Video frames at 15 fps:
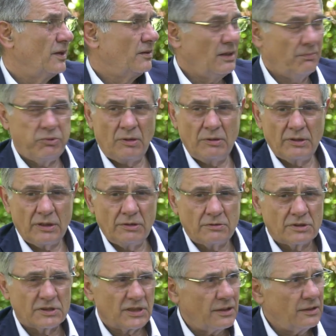Le déploiement du
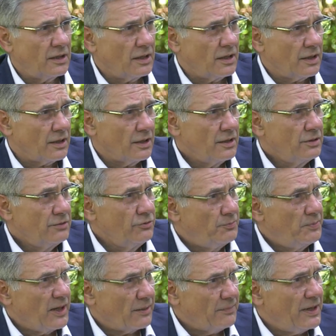réseau de chaleur nous
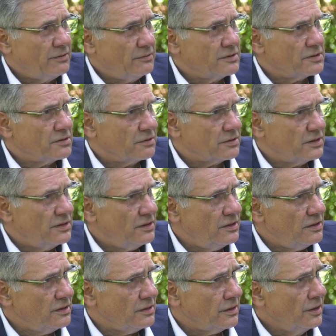permet de
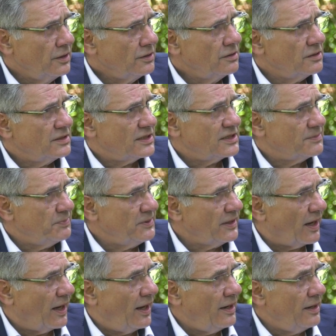sortir de cette
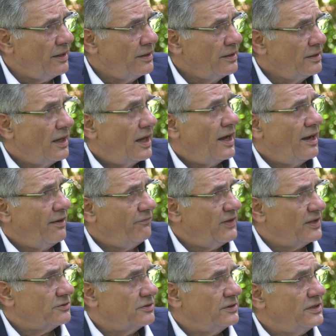spirale
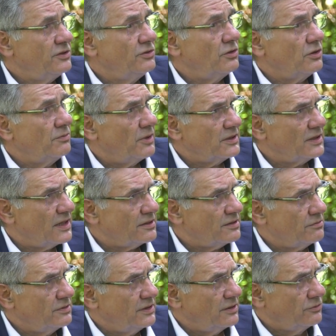inflationniste
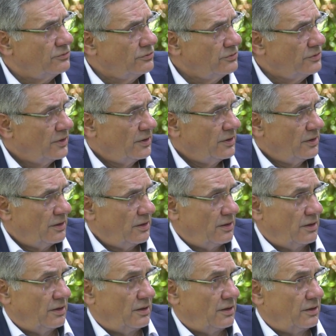d'augmentation des coûts
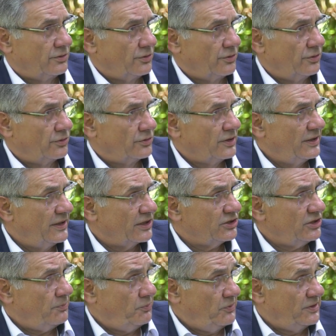euh, de,
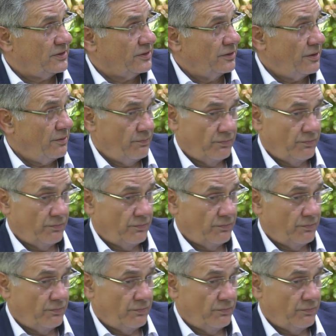l'énergie, puisque